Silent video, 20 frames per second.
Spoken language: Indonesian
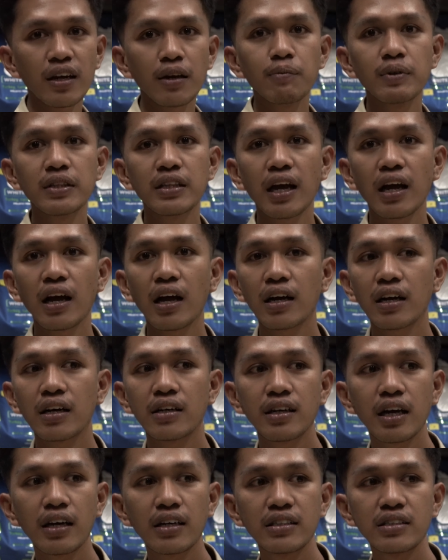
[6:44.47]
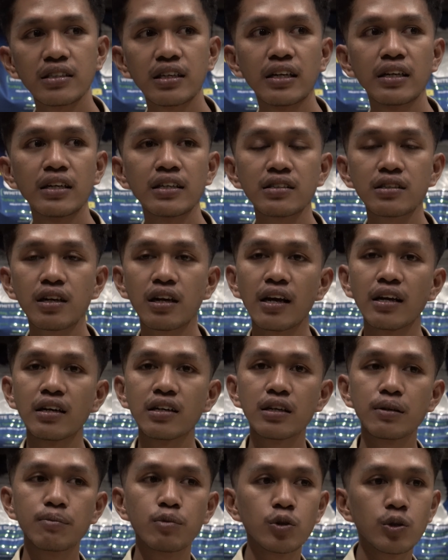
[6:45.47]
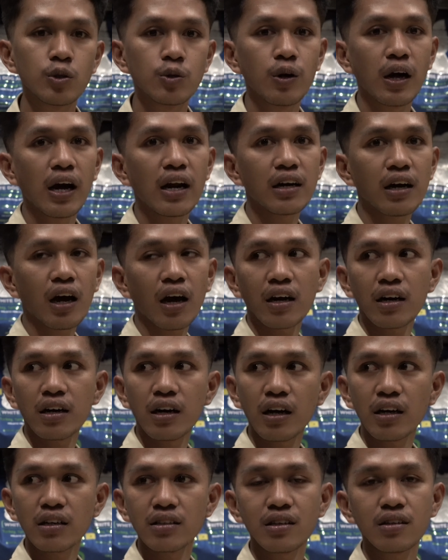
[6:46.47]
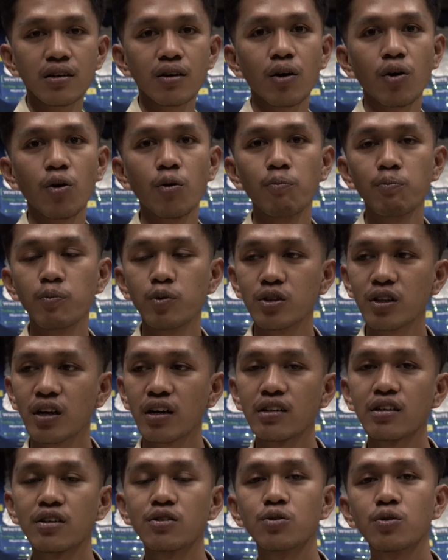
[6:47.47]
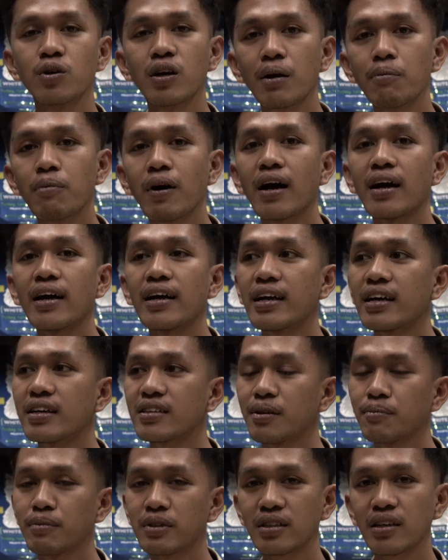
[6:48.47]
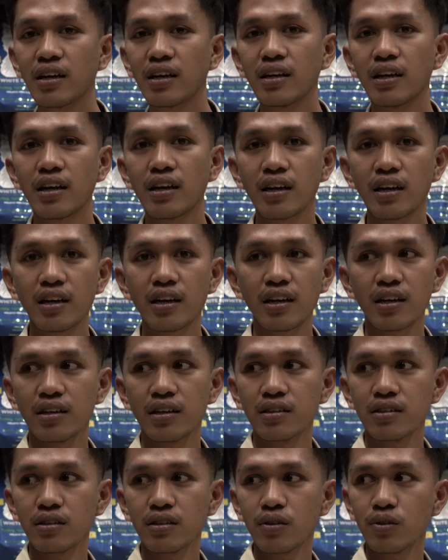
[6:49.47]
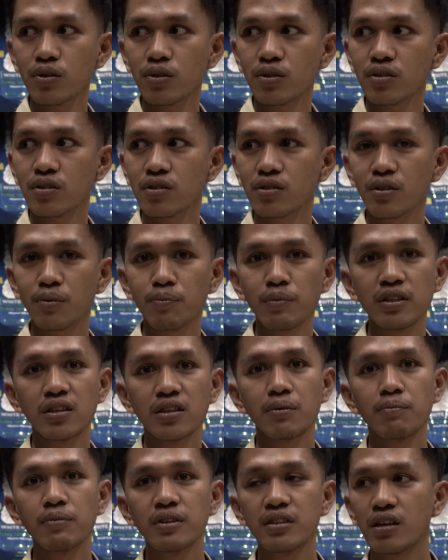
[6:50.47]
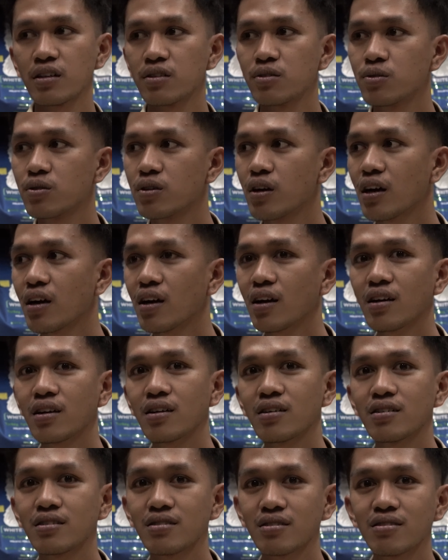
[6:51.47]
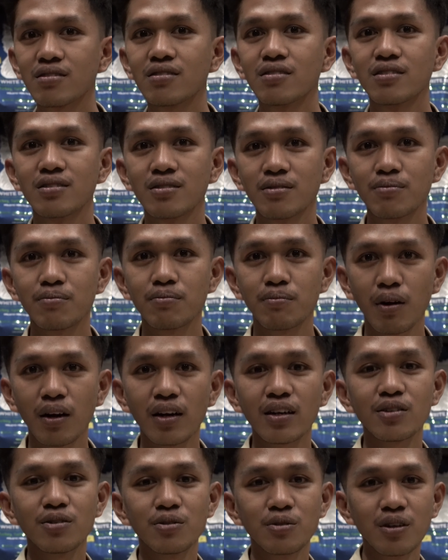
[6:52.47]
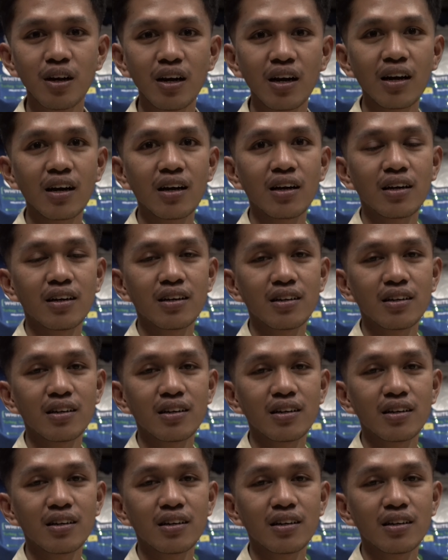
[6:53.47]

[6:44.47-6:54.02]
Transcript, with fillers: saya betah kerja di sini selain kebutuhan karena Om Putranya juga baik sama saya. Terus teman-temannya juga baik juga.